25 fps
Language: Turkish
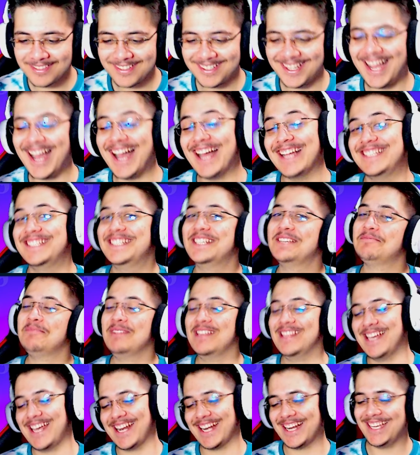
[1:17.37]
Ha
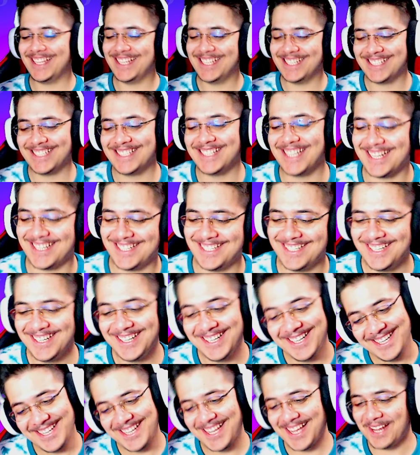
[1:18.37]
çıkmadı arkadaşlar.
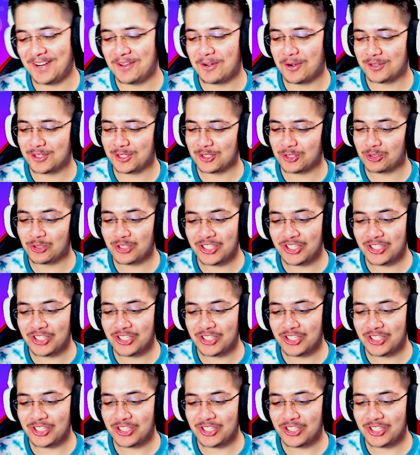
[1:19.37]
Yani yoksa su